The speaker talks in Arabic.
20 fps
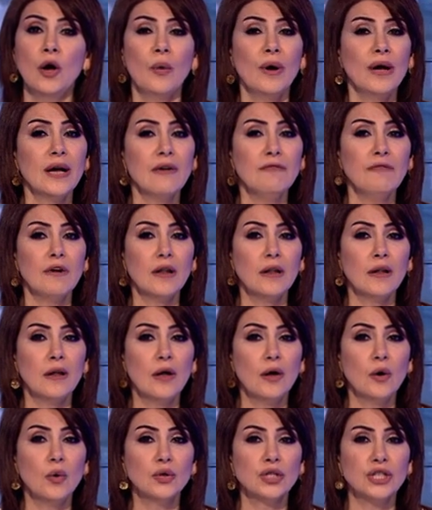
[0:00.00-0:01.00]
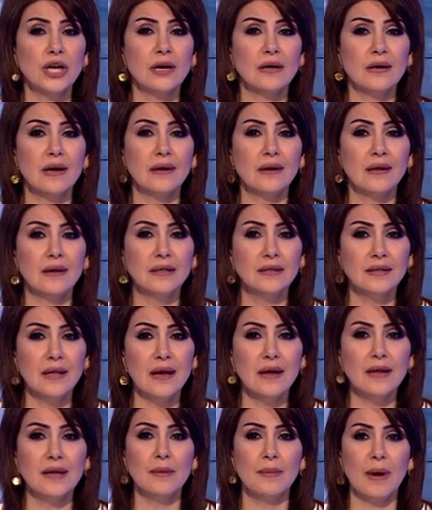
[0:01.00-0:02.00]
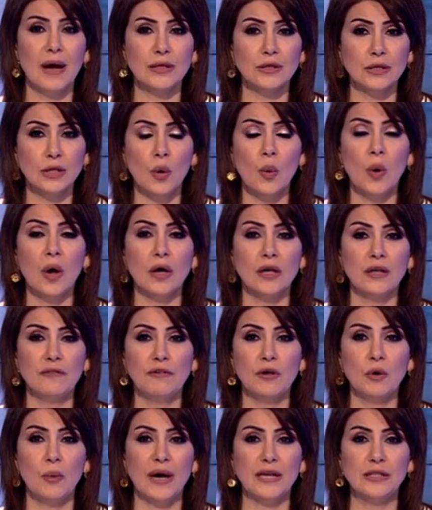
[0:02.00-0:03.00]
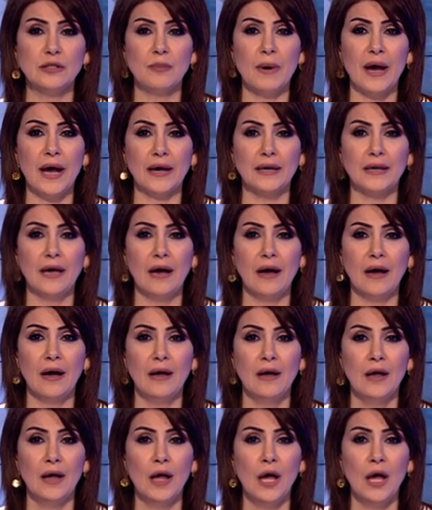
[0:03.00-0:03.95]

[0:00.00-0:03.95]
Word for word: وكفى الله شر القتال مع الطوائف وأتباعها